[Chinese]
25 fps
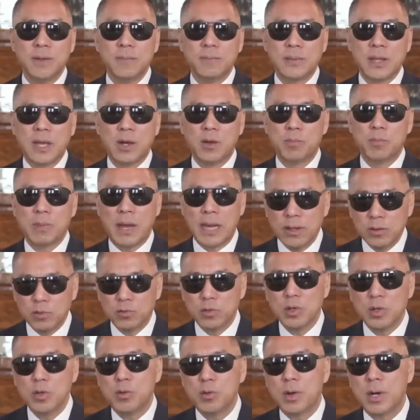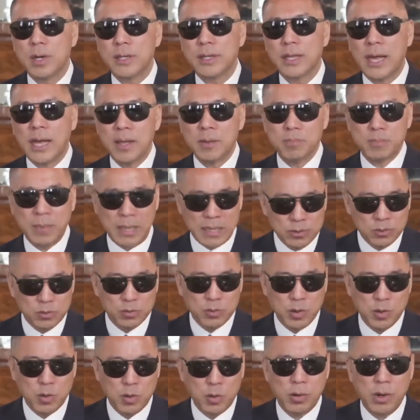那满嘴谎言，满
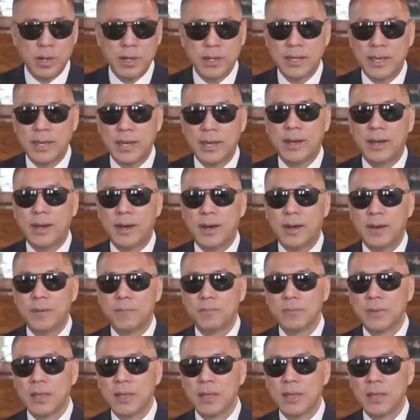嘴谎言啊。